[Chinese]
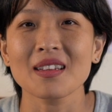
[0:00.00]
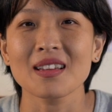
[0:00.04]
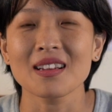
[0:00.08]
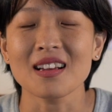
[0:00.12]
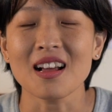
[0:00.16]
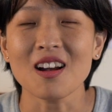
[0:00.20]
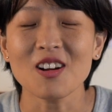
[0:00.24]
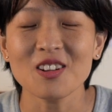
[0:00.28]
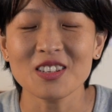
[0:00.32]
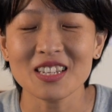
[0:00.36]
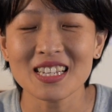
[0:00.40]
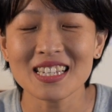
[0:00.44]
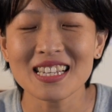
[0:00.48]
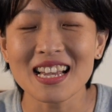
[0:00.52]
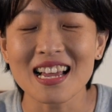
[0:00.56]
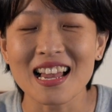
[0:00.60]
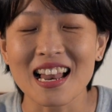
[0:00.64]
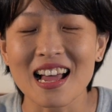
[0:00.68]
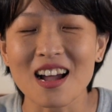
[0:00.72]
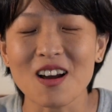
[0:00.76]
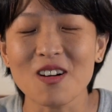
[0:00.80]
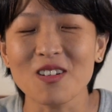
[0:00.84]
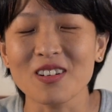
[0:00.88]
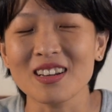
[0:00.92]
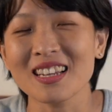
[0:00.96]
然后接下
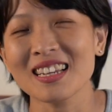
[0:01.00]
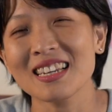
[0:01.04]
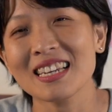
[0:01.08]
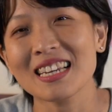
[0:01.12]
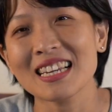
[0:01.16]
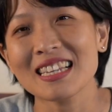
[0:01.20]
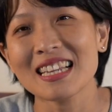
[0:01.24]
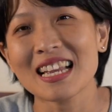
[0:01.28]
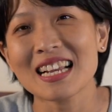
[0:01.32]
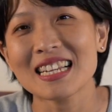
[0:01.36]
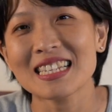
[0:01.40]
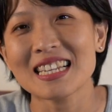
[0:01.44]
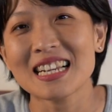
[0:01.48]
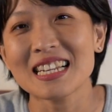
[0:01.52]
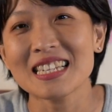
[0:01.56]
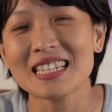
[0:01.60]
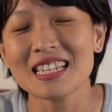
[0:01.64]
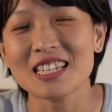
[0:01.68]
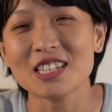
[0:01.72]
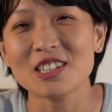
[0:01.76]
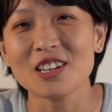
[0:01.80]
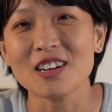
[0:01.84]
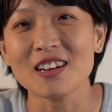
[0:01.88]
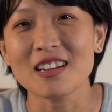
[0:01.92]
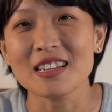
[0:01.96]
来我可以跟大家
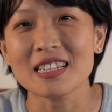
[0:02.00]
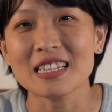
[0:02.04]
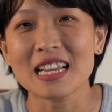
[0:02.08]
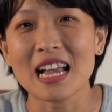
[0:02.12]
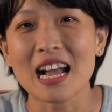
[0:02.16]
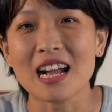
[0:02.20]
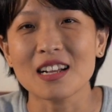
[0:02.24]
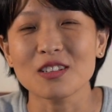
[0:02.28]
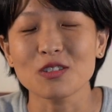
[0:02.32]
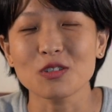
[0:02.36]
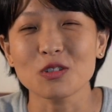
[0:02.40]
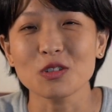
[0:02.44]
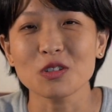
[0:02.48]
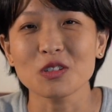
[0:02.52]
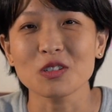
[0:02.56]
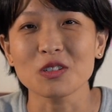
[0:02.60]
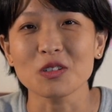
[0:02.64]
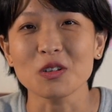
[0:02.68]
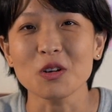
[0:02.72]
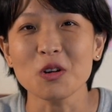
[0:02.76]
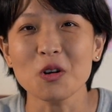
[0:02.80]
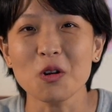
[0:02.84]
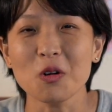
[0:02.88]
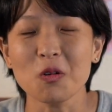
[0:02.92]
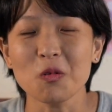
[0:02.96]
介绍一下，就
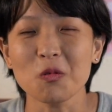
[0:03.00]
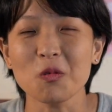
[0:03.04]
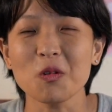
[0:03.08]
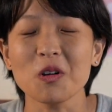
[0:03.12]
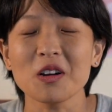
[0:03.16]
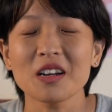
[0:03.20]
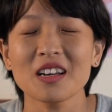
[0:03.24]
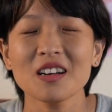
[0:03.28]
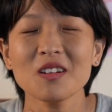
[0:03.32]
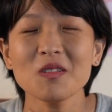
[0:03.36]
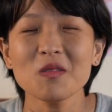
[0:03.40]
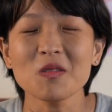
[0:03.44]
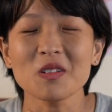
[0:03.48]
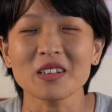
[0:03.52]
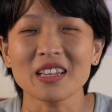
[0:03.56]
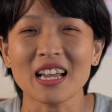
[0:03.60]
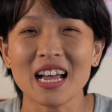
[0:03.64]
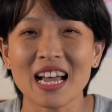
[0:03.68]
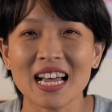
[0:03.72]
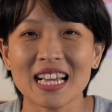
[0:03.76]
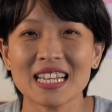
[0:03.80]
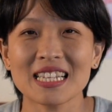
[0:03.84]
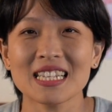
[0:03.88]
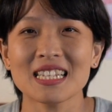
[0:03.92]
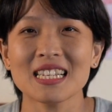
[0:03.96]
是我跟我的
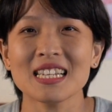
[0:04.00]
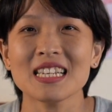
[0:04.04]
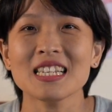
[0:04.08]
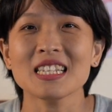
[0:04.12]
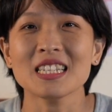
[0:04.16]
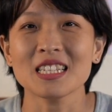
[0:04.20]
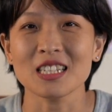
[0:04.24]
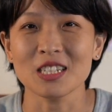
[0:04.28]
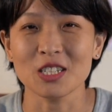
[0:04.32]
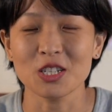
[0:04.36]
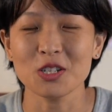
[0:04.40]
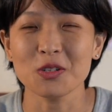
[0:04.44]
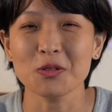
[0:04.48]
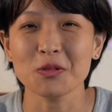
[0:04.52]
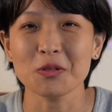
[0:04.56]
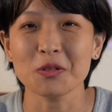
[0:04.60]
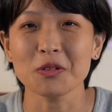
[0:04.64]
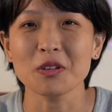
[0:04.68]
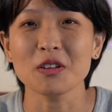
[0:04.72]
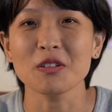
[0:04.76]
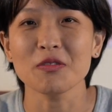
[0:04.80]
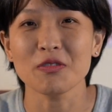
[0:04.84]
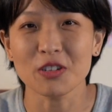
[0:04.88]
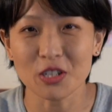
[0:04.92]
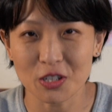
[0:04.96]
孩子一起制作
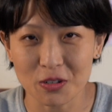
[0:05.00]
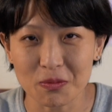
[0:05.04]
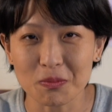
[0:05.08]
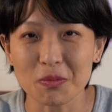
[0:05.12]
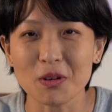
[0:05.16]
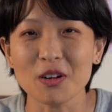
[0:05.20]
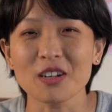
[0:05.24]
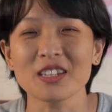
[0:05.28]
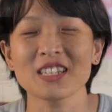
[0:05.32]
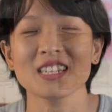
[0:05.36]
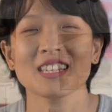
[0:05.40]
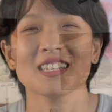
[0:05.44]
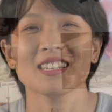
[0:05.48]
的 vision board，